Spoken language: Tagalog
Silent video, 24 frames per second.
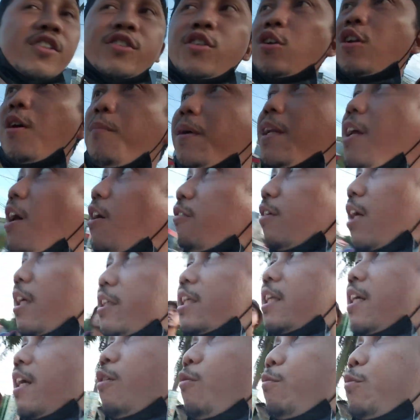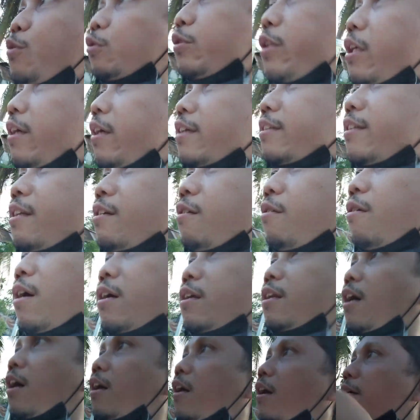So nang panahon guys, nilang computer guys,
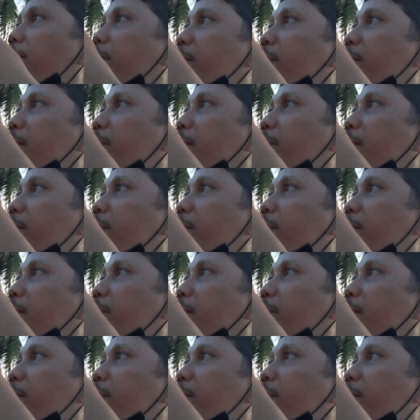tanawa ila,